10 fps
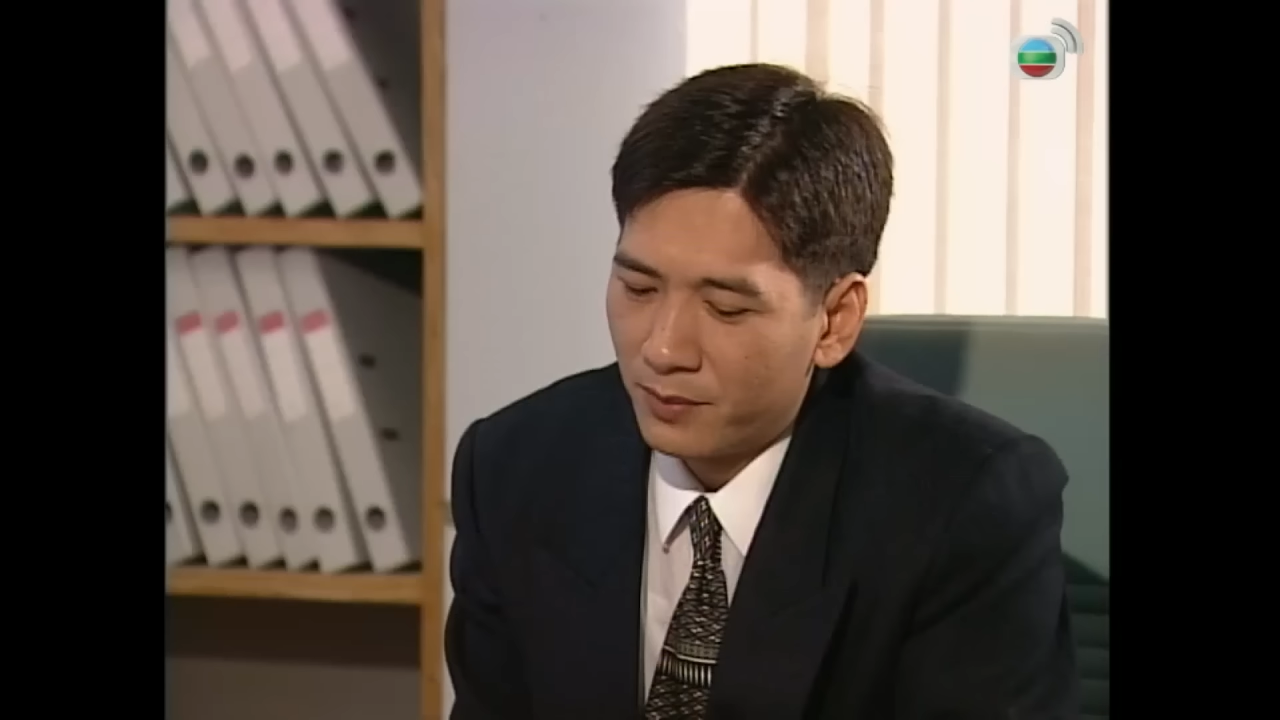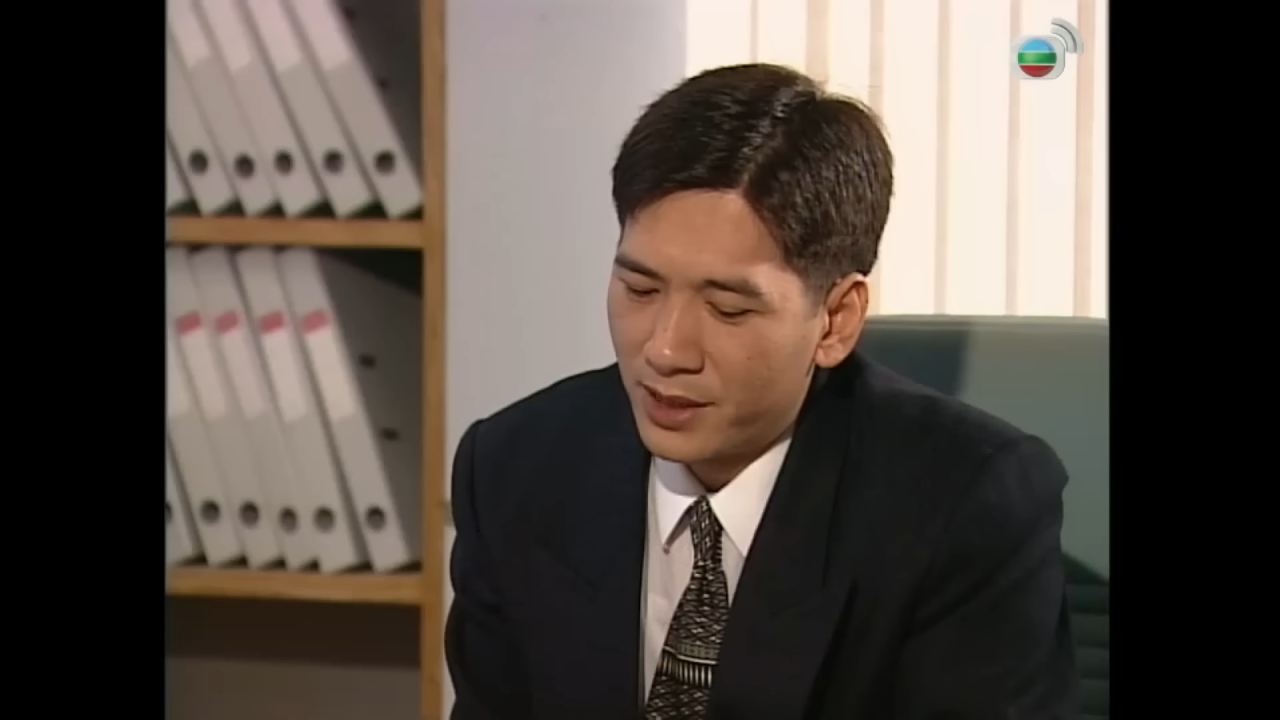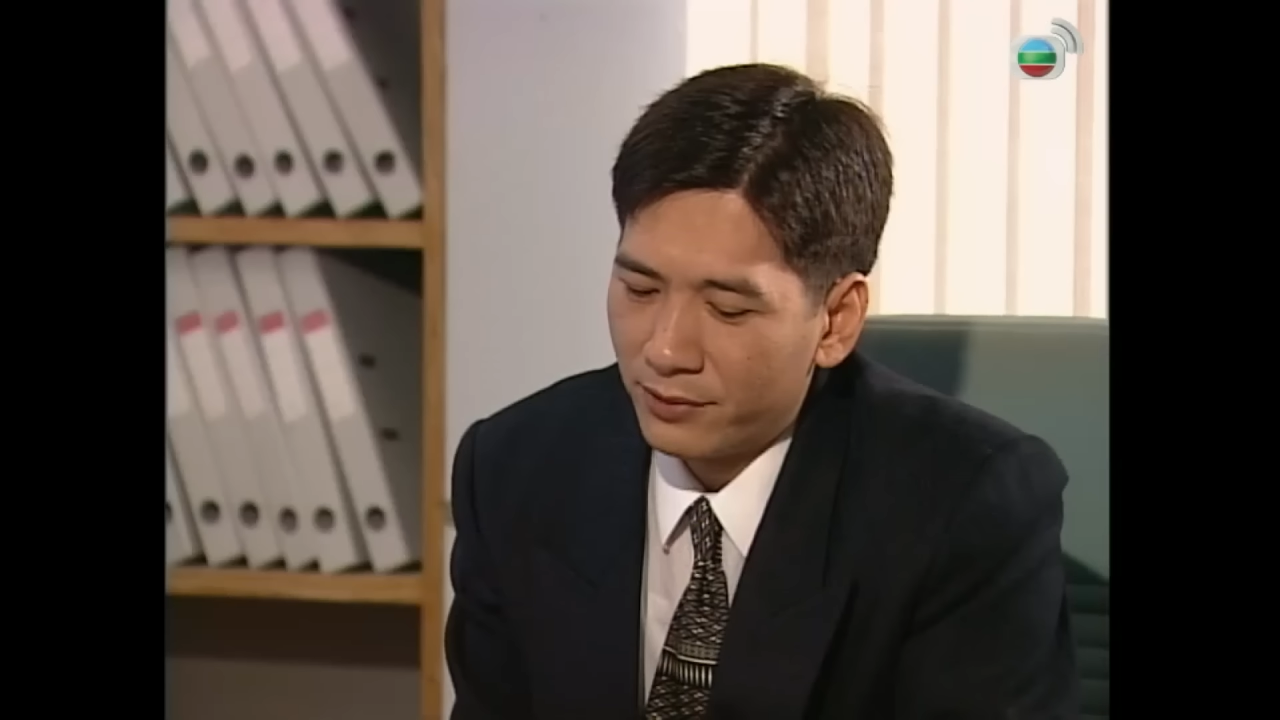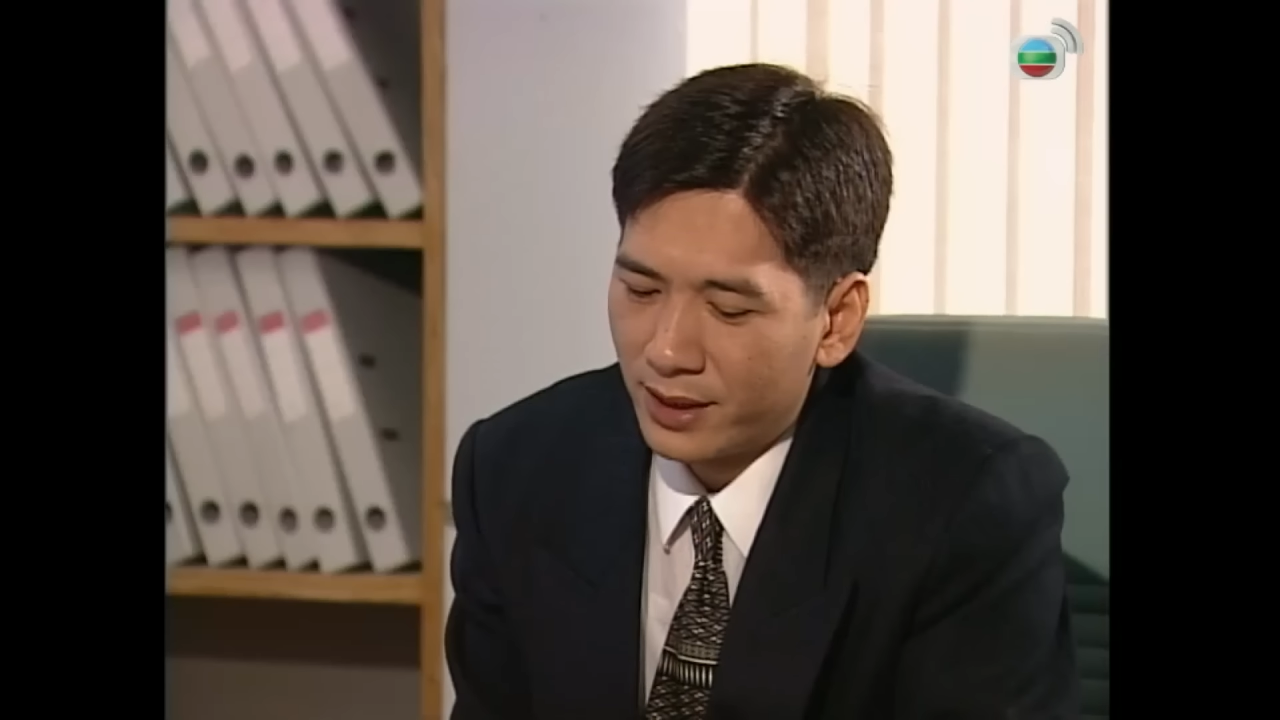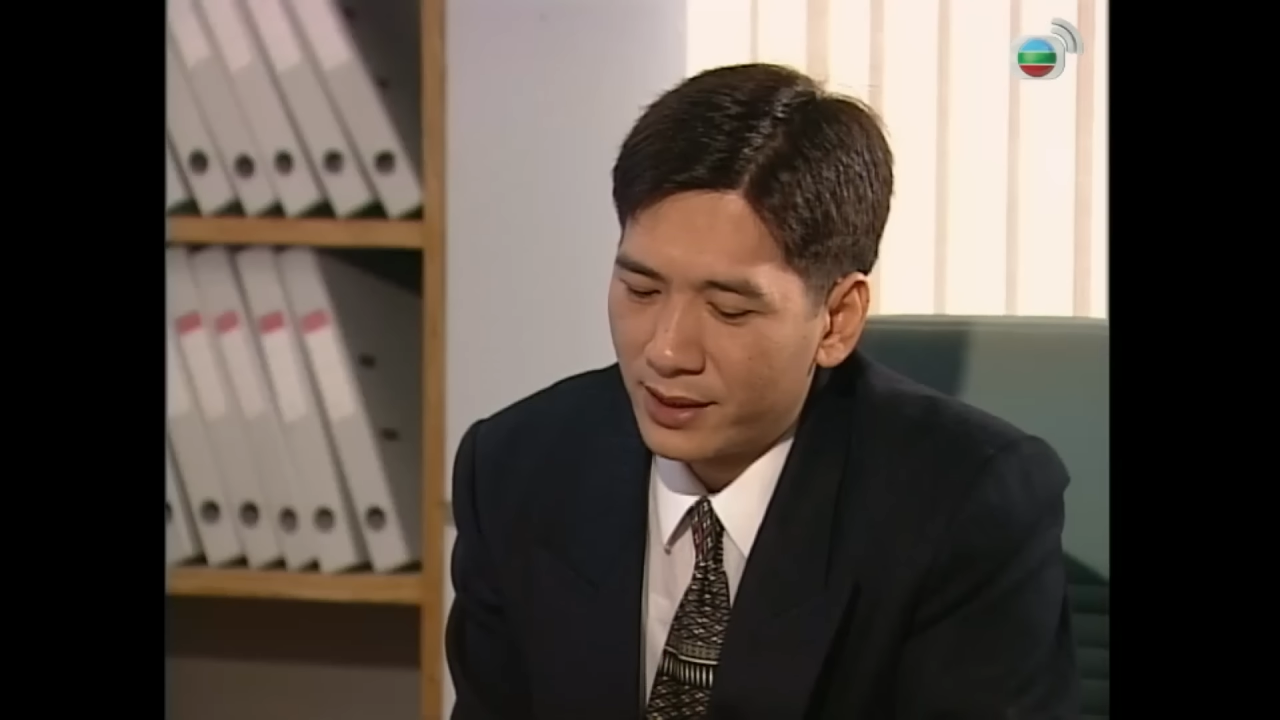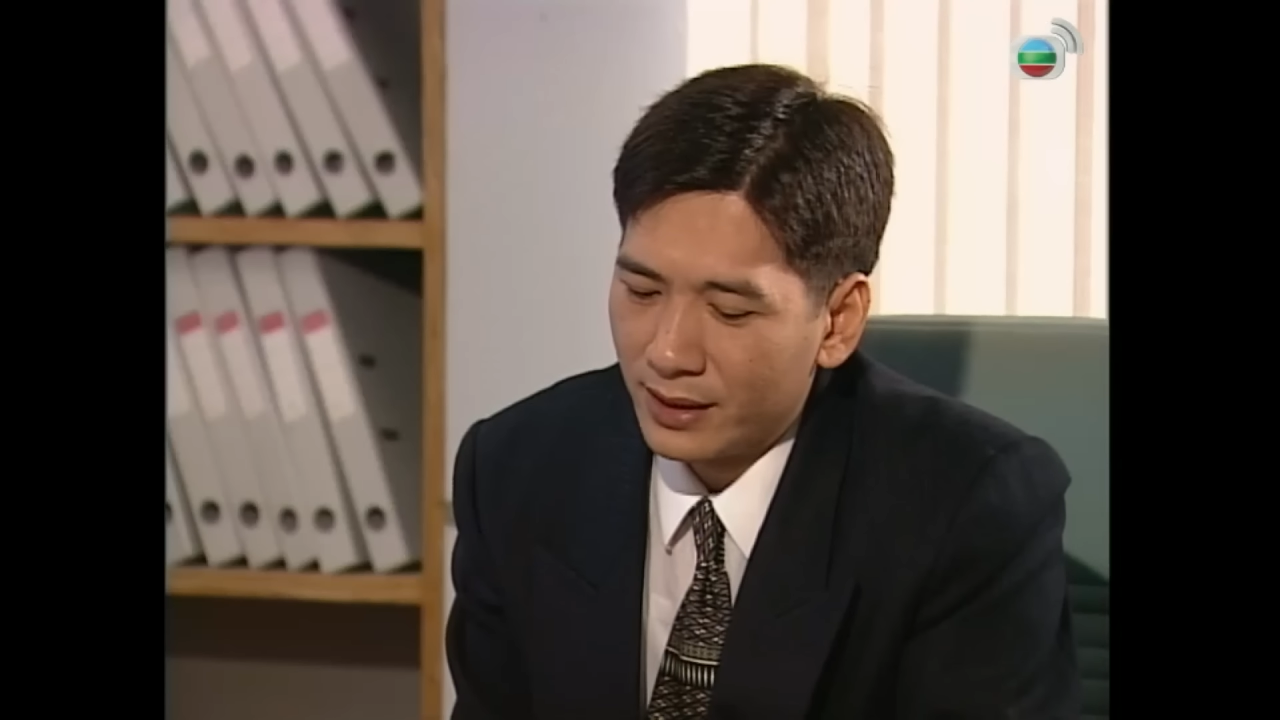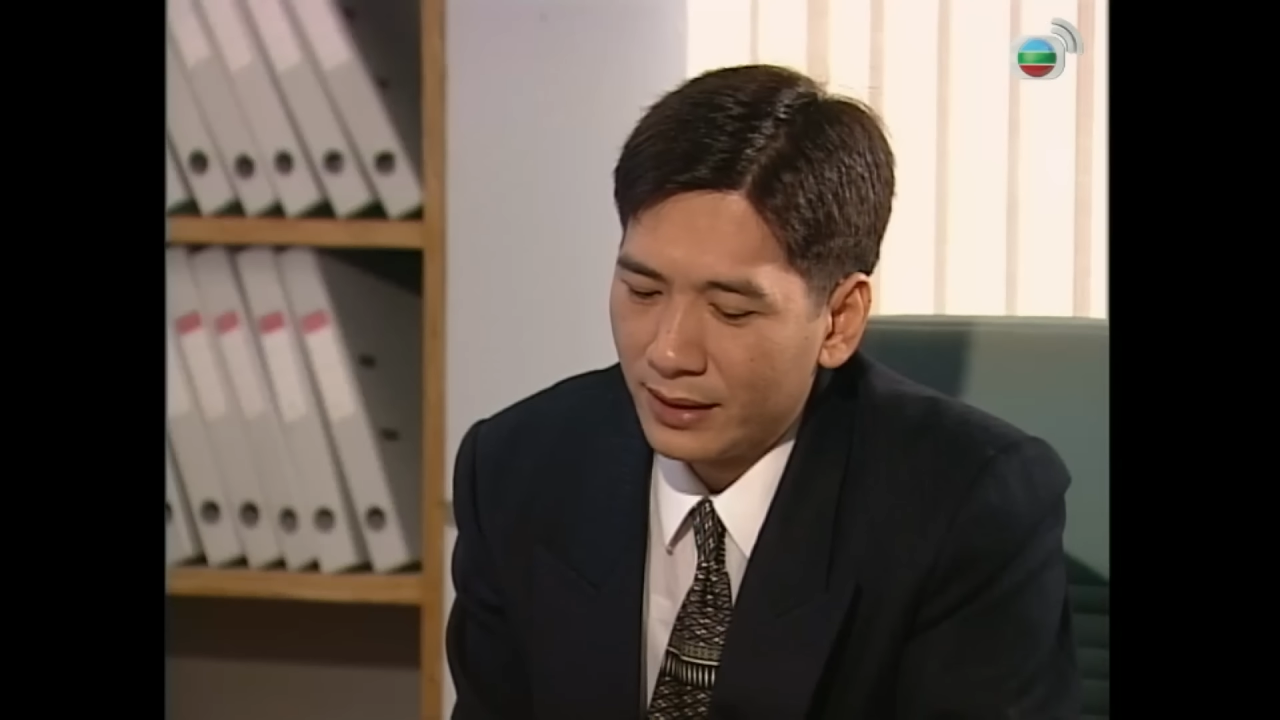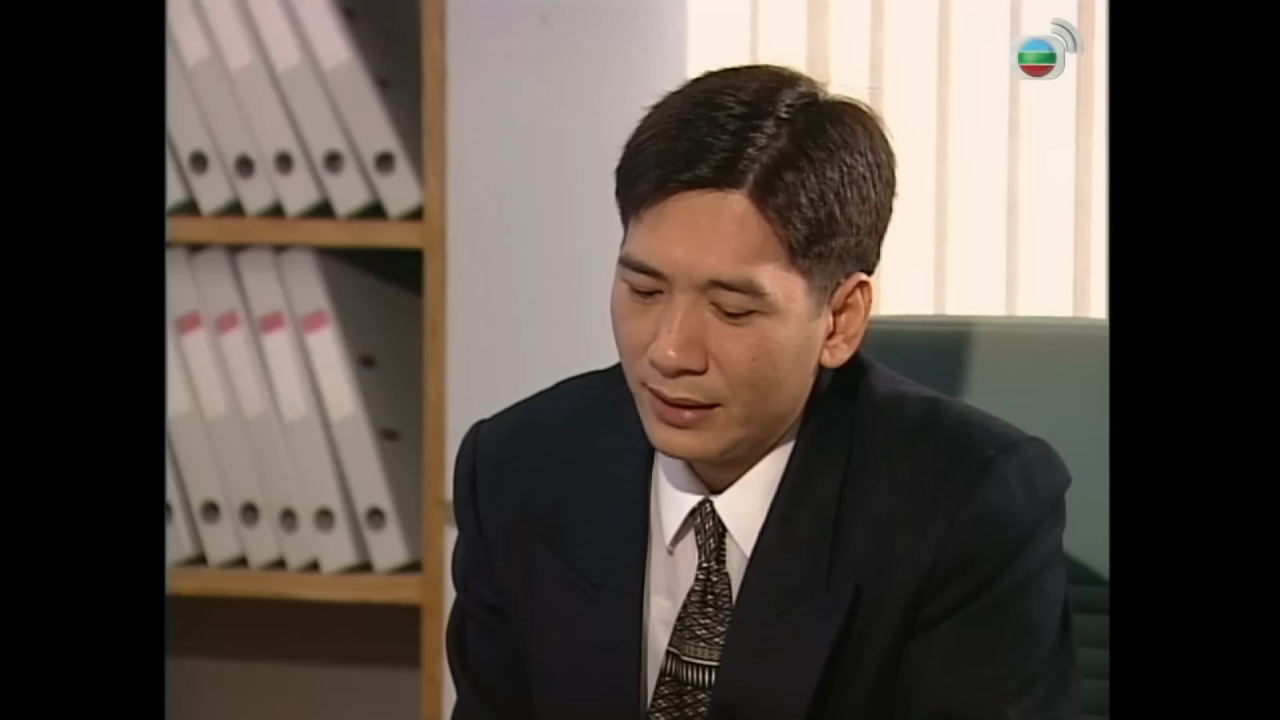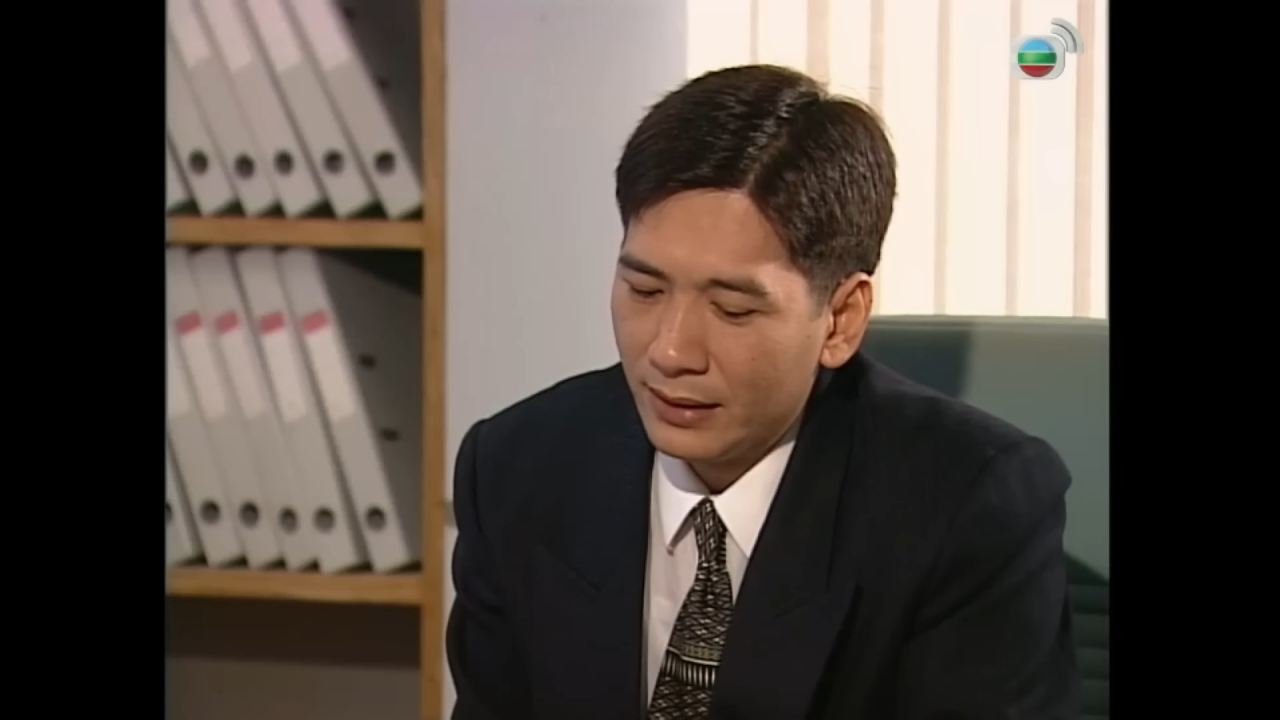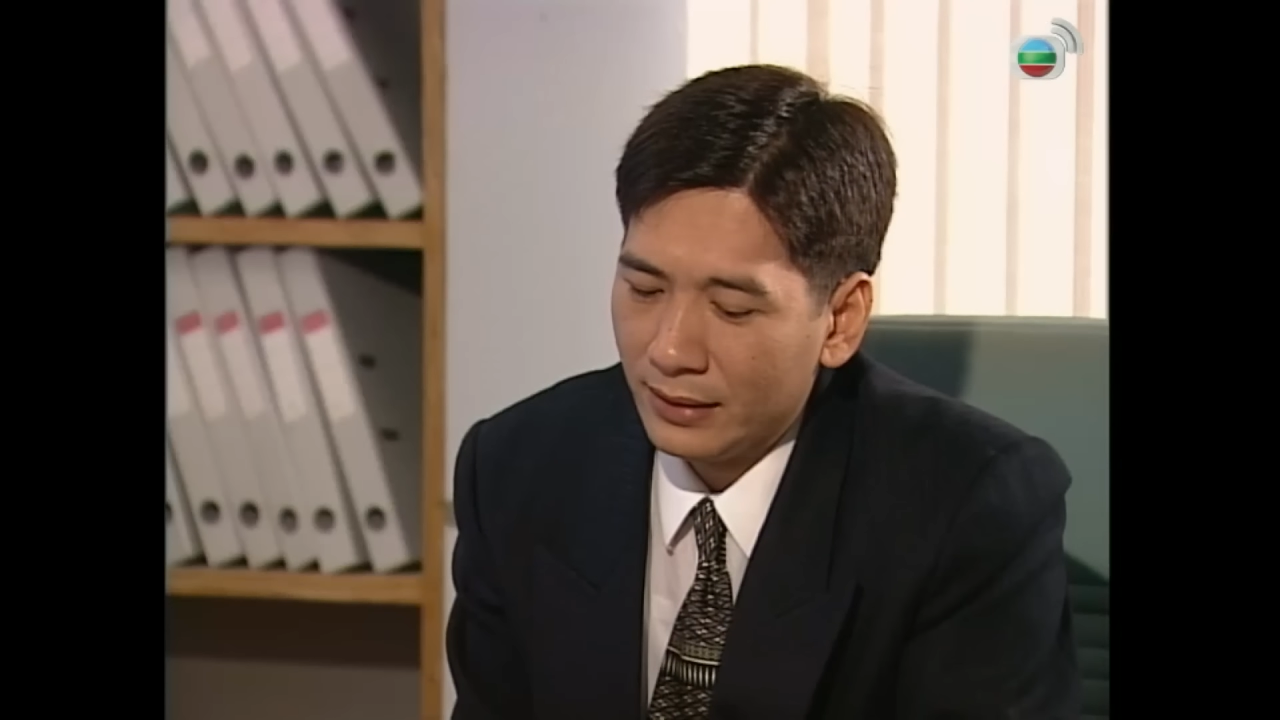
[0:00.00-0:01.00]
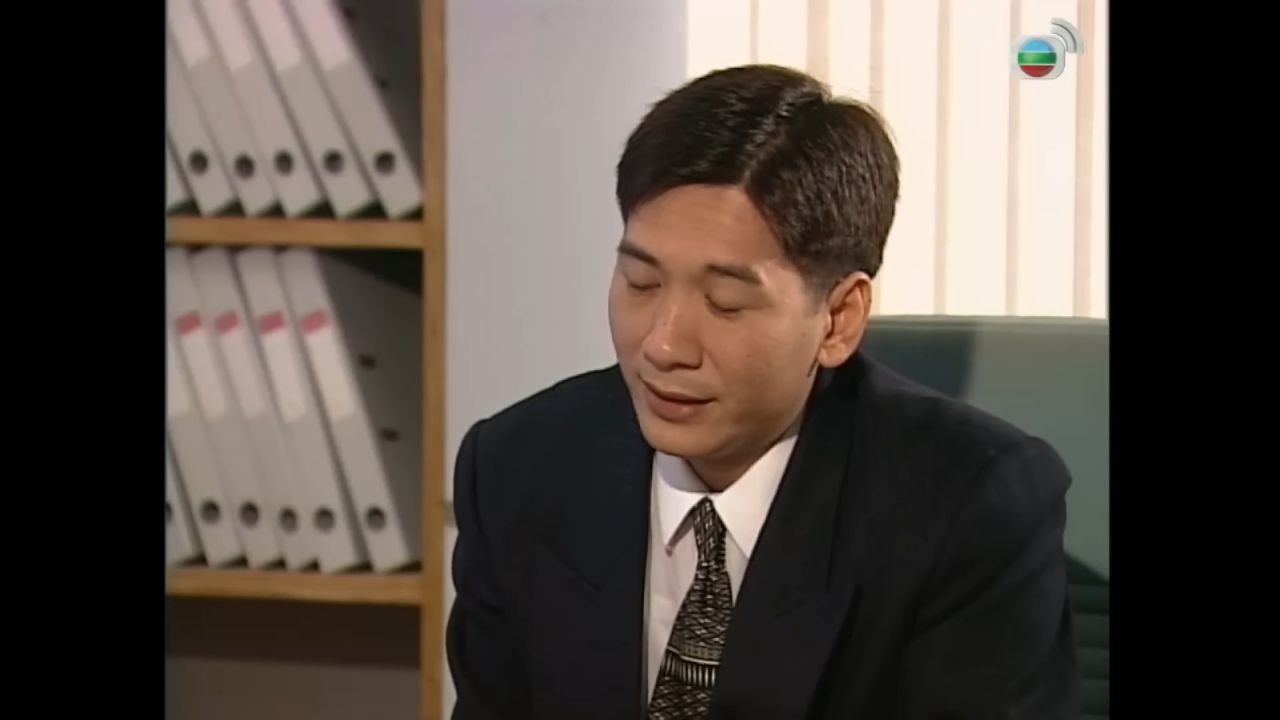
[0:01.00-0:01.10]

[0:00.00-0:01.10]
Vì chuyện nhỏ như vậy